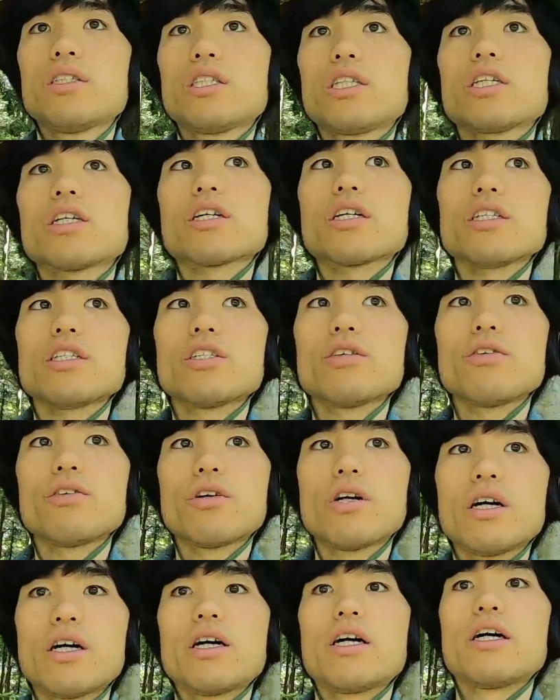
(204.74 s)
しかし
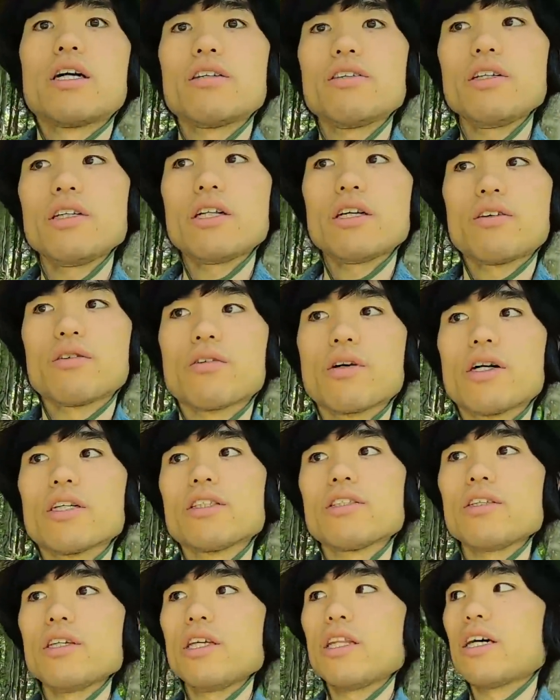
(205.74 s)
今日歩いてると
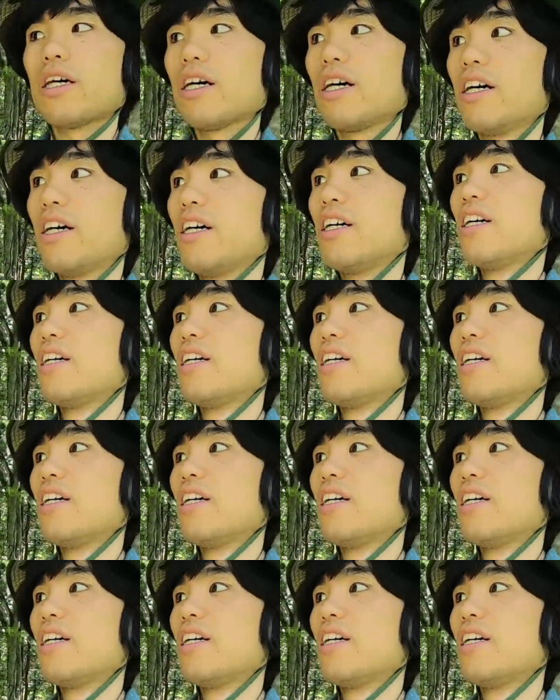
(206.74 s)
暑いな。